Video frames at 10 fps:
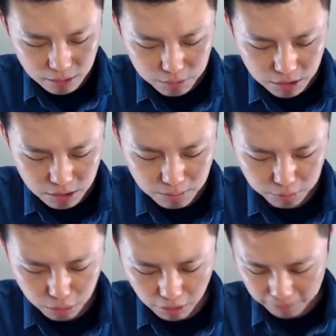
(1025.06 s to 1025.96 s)
不是不
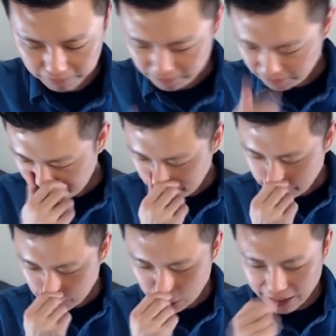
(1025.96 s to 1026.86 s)
错，
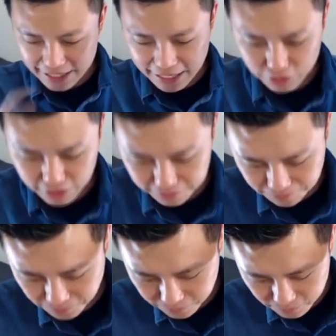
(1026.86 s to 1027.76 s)
所以大家就是
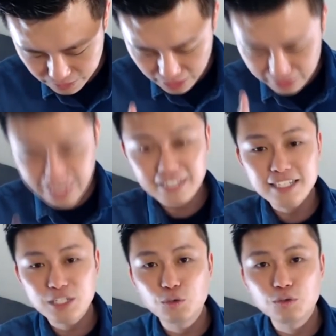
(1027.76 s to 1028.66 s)
台新
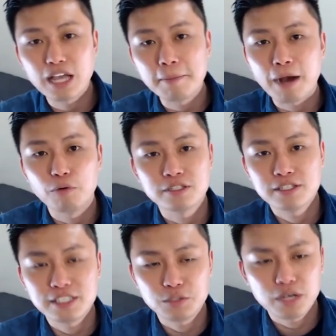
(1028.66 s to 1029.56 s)
新户可以把握这个
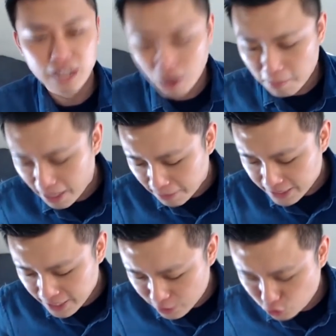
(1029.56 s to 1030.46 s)
机会，赶快把它办
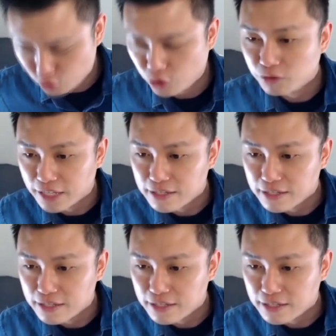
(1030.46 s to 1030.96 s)
下来使用这样